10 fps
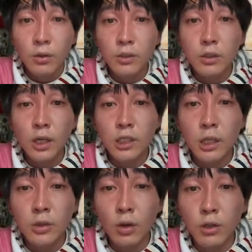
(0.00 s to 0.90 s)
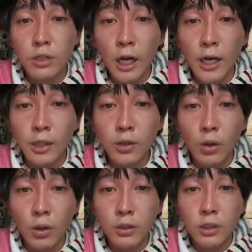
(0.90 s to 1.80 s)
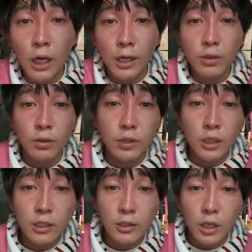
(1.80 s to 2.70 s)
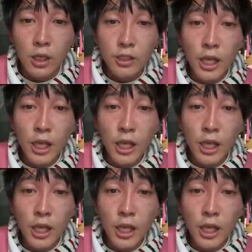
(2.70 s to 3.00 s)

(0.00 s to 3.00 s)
お疲れ様、おつありがとう、おつありがとう、お疲れ様です。